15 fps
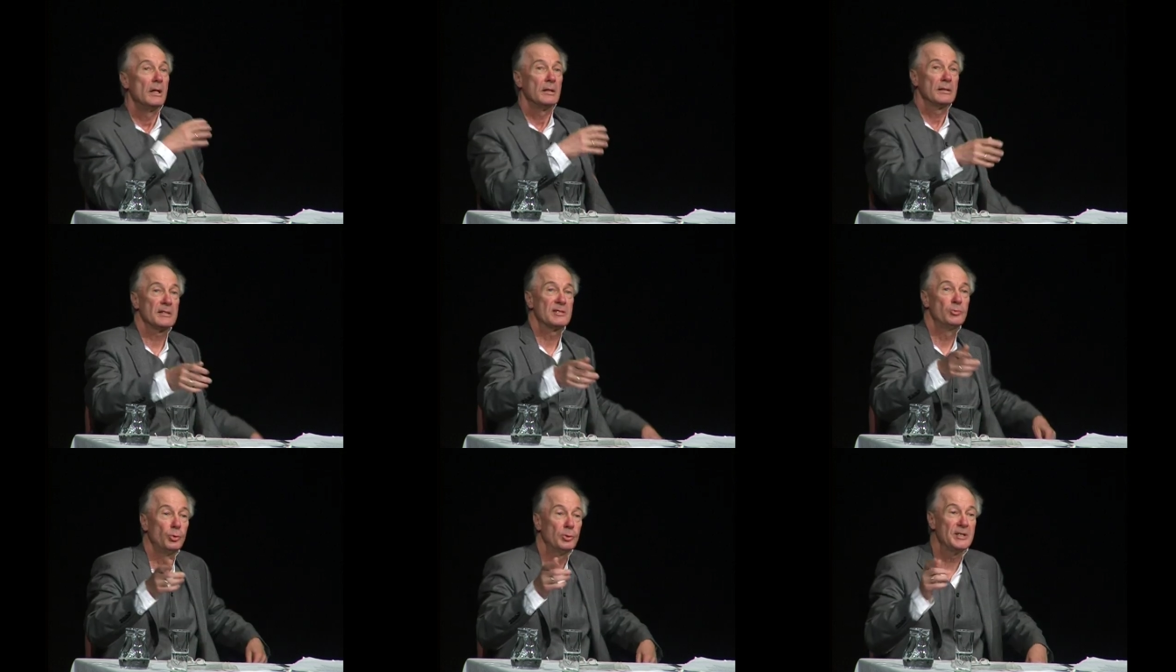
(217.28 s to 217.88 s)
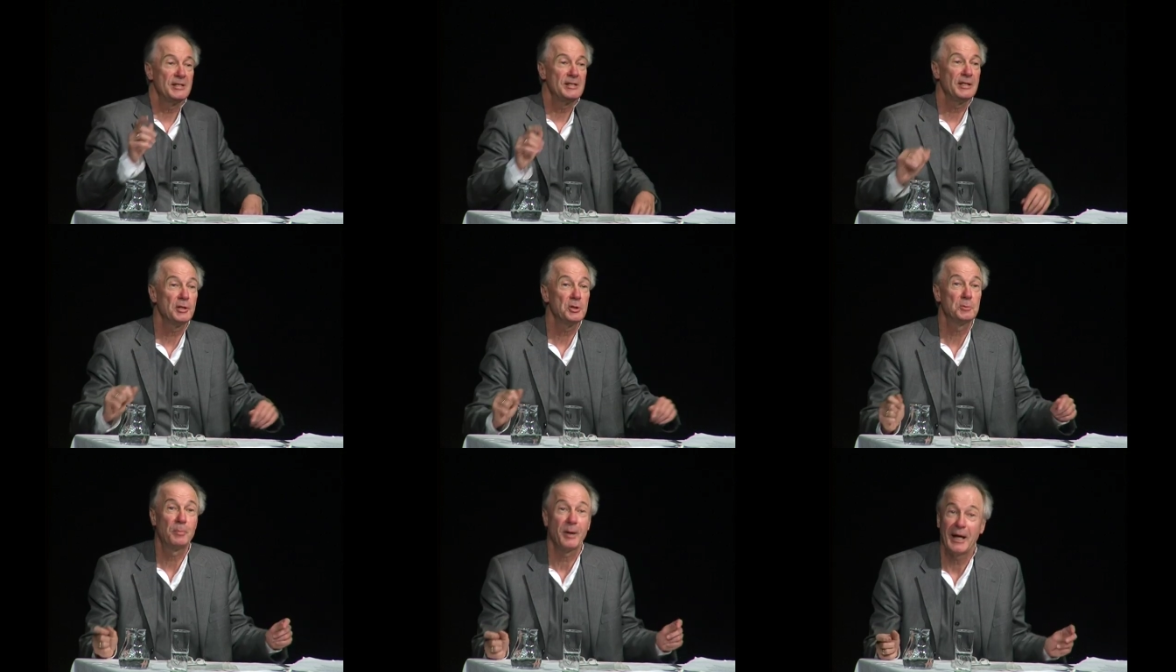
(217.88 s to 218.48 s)
Da suchte sie
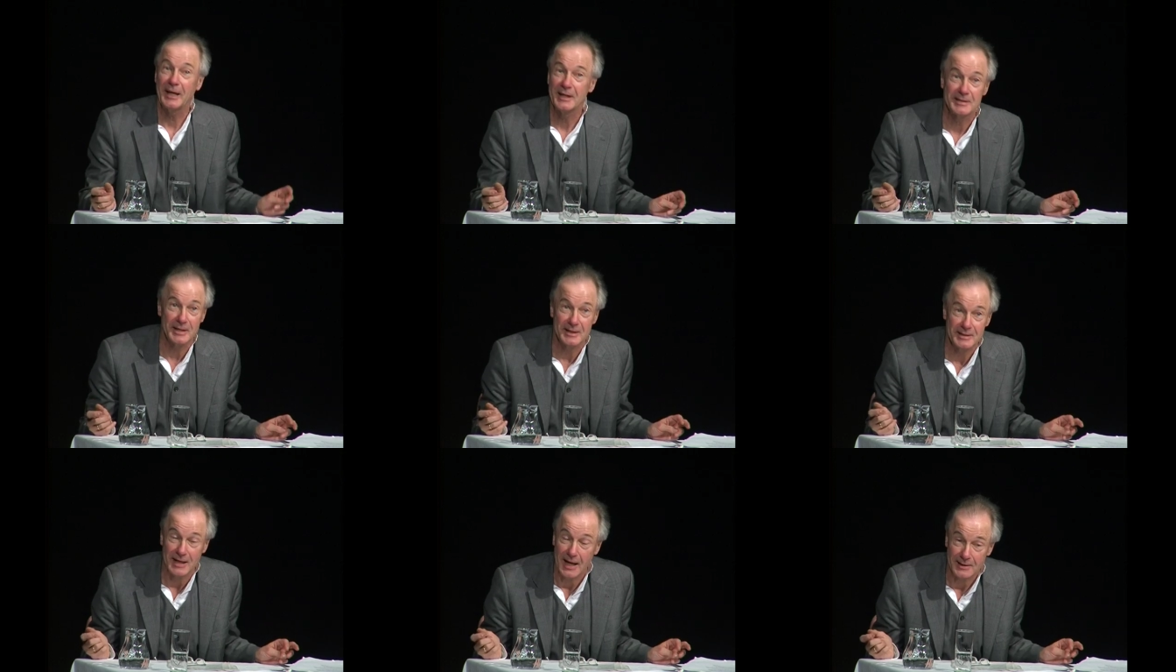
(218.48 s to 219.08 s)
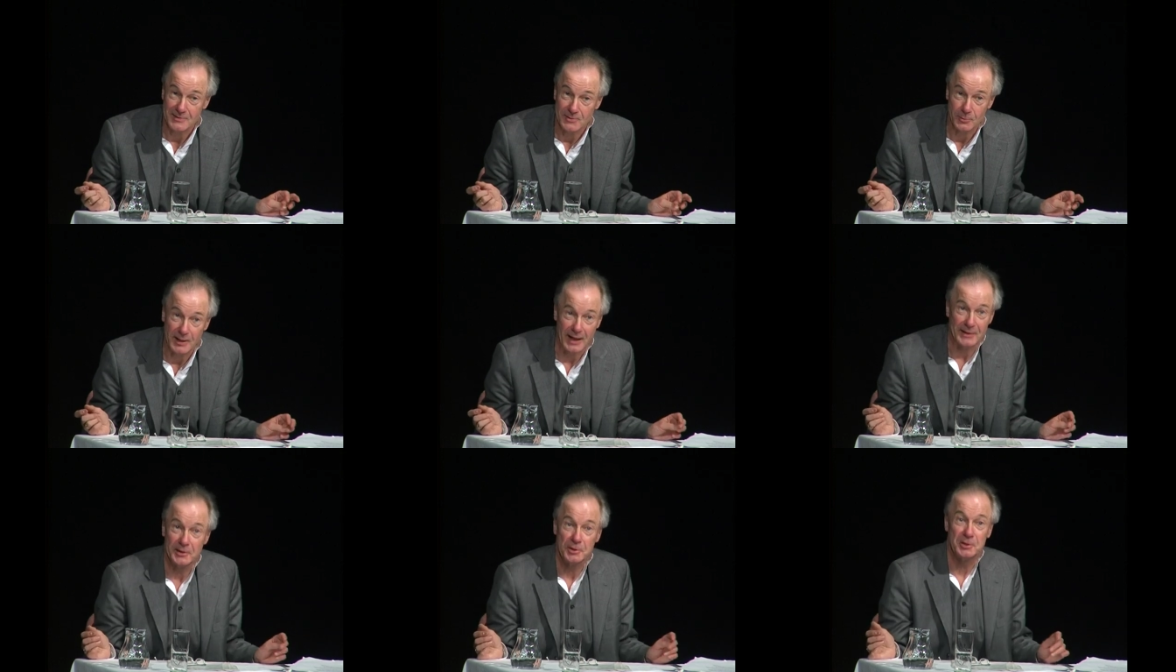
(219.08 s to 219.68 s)
Gesprächsersatz und
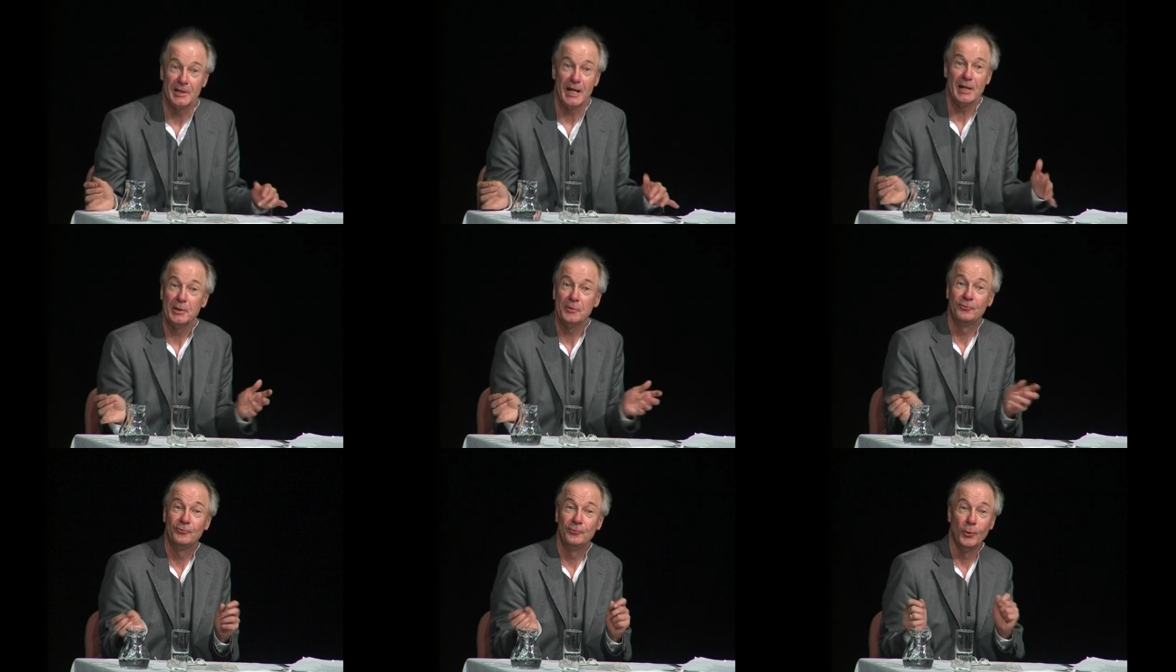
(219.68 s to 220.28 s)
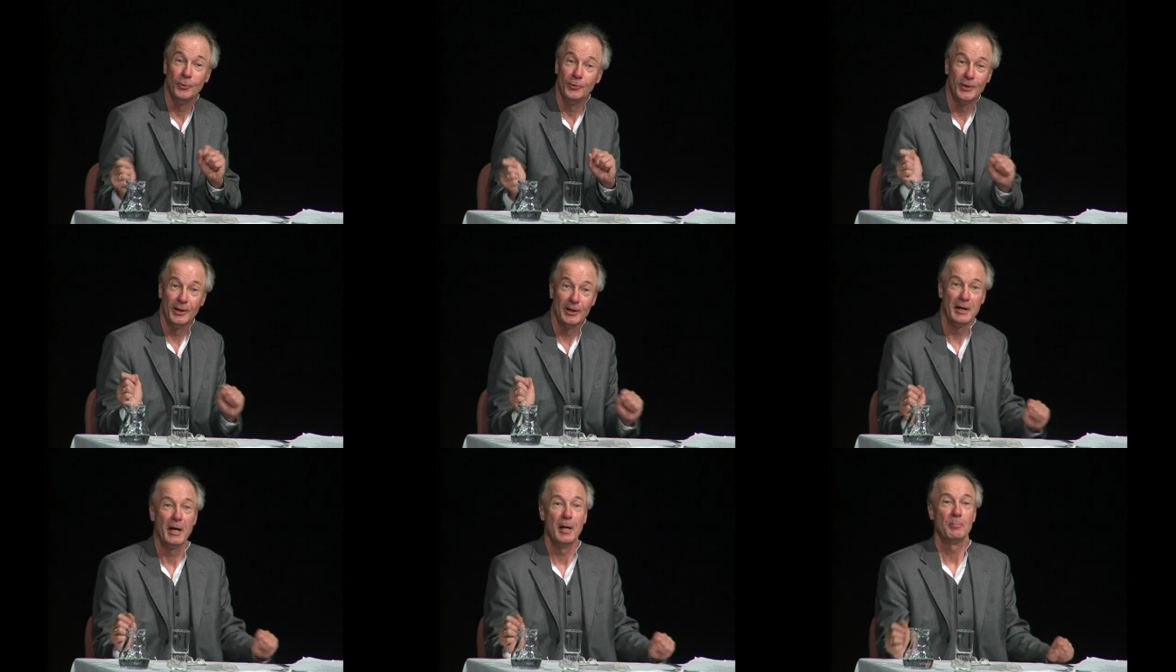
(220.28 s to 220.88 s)
hat ihn schnell
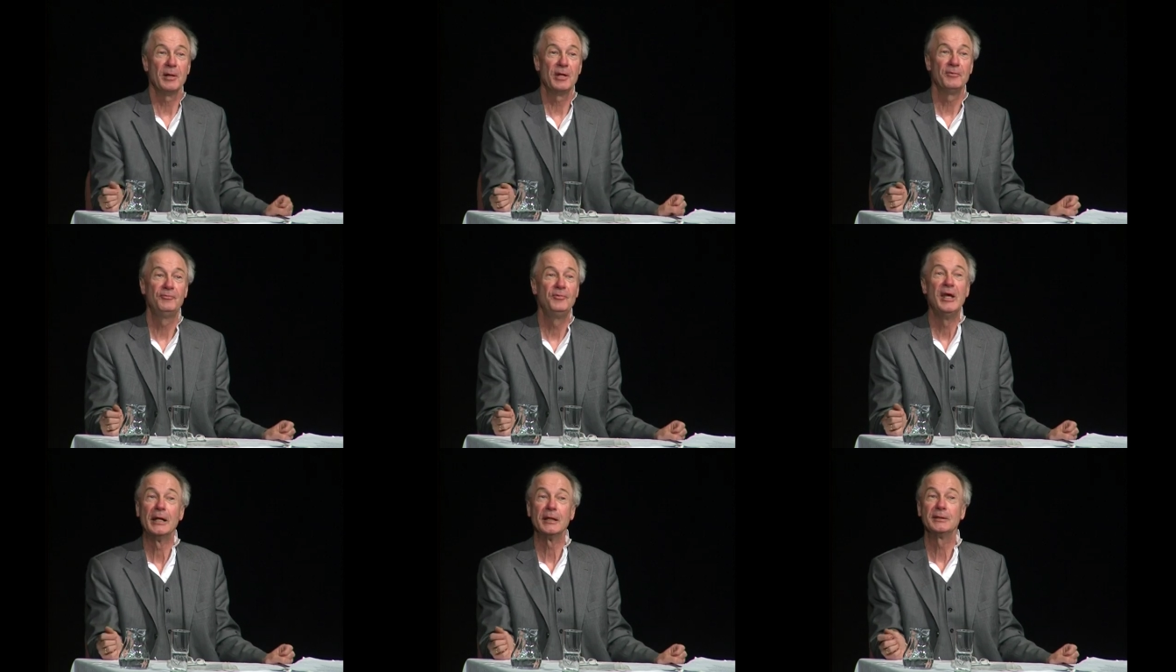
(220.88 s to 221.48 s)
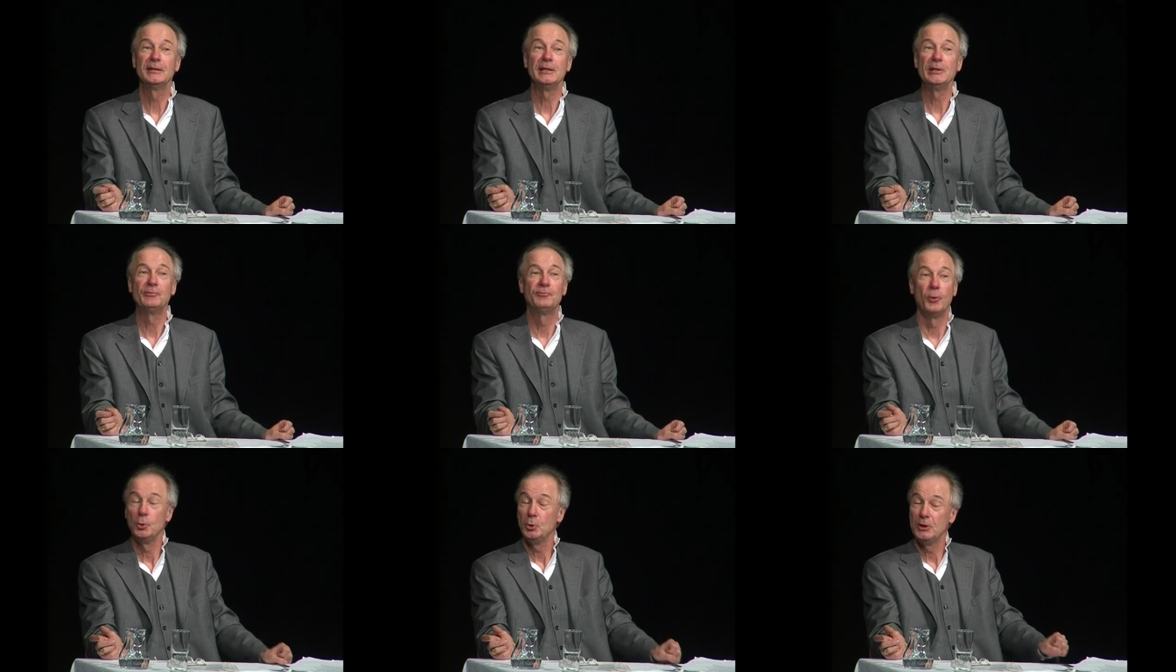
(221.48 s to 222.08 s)
gefunden bei der Wirtin,
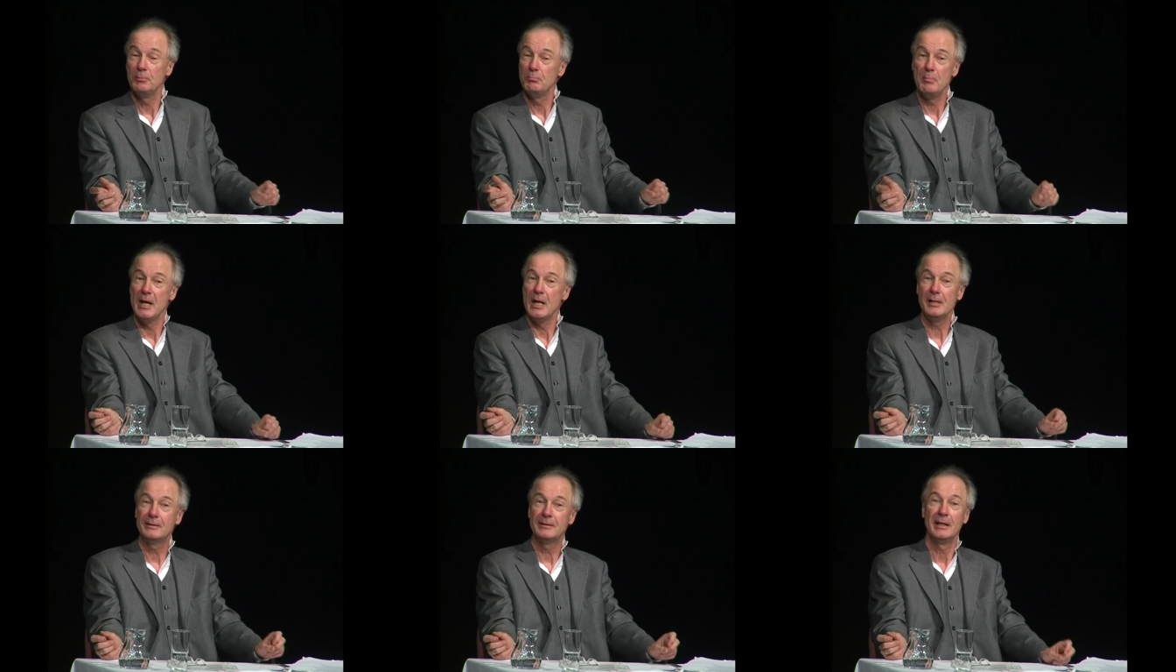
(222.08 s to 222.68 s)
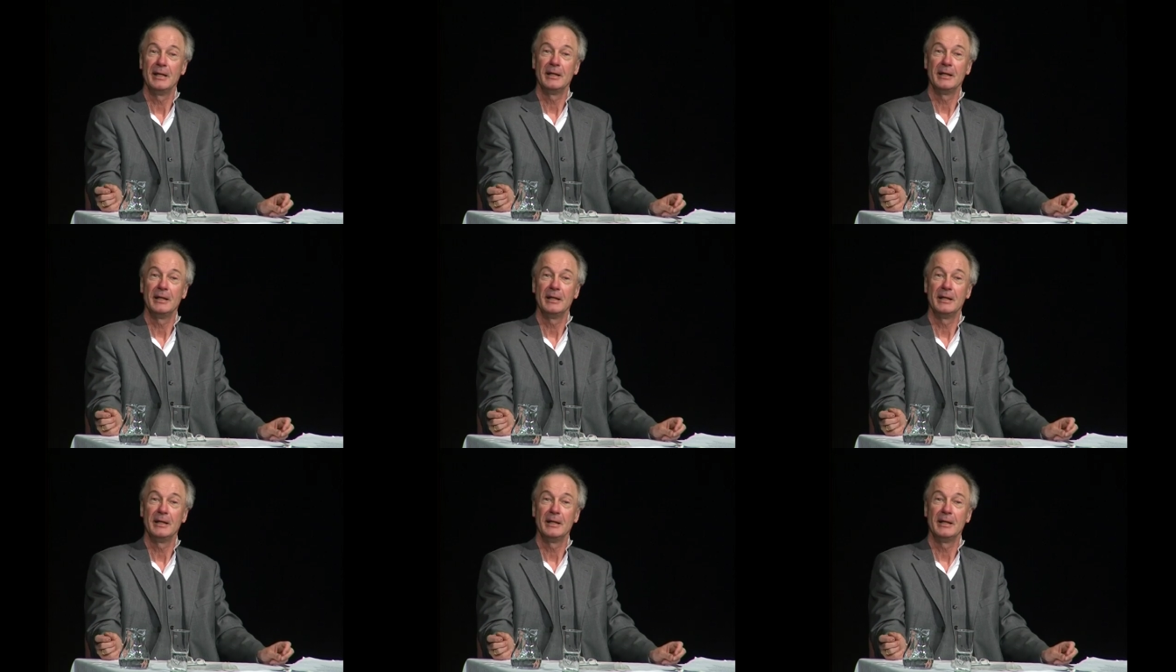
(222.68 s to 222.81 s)
wundermild,